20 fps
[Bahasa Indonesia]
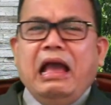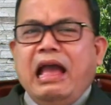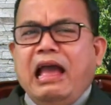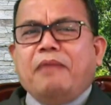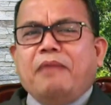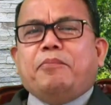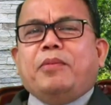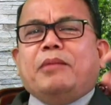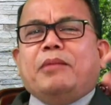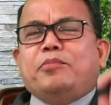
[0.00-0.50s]

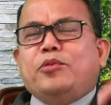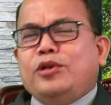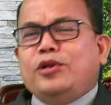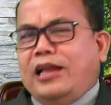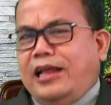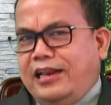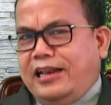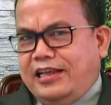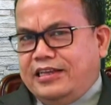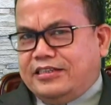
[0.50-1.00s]

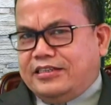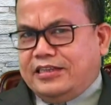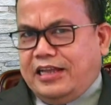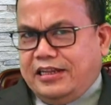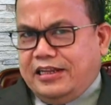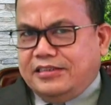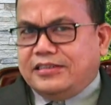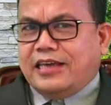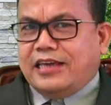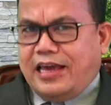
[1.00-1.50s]
Apapun
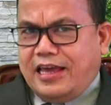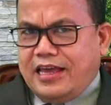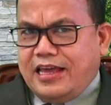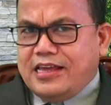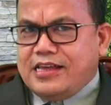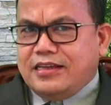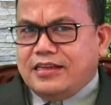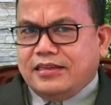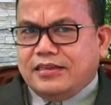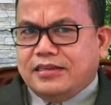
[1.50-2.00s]

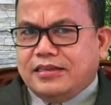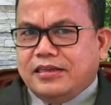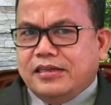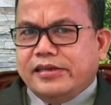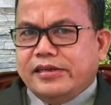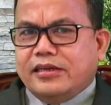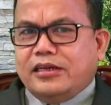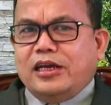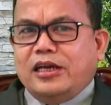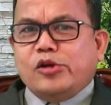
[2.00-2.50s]
alasannya,
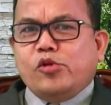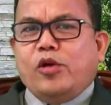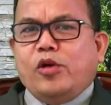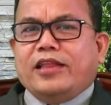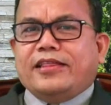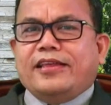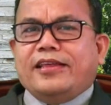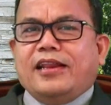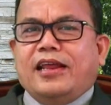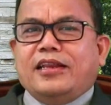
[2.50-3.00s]

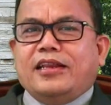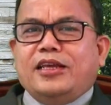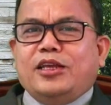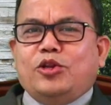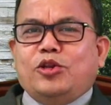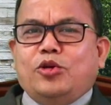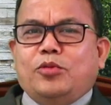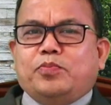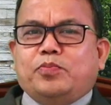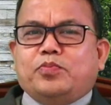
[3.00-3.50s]
kekhawatiran
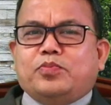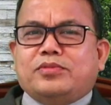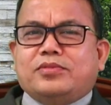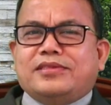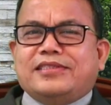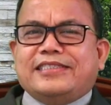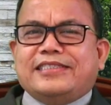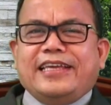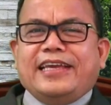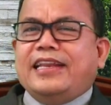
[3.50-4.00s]
hidup
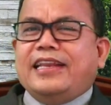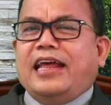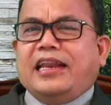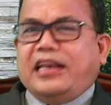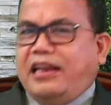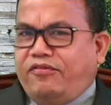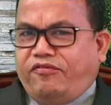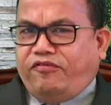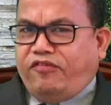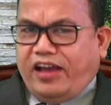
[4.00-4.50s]
tidak
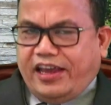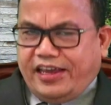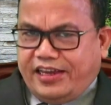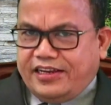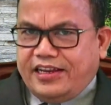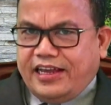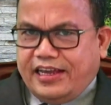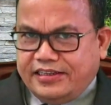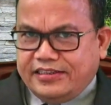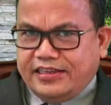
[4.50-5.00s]
ada
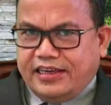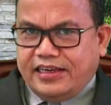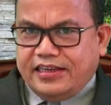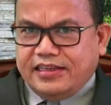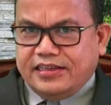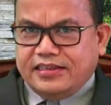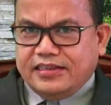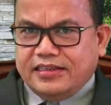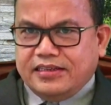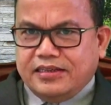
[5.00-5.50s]
faedahnya
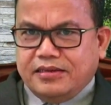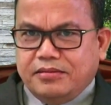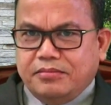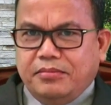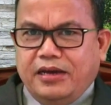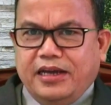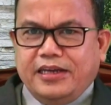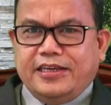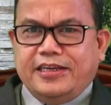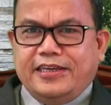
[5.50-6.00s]

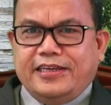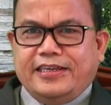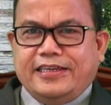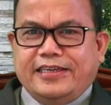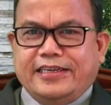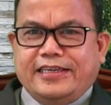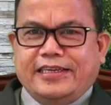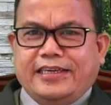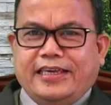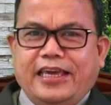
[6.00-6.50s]
bagi
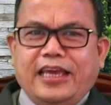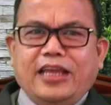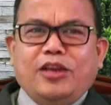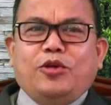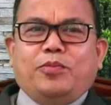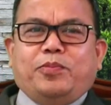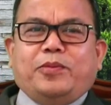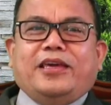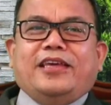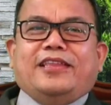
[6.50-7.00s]

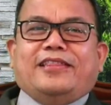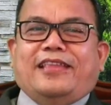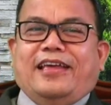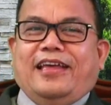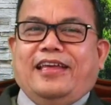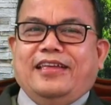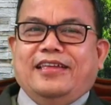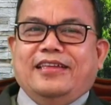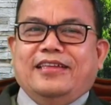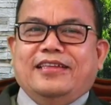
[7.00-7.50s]
hidup kita.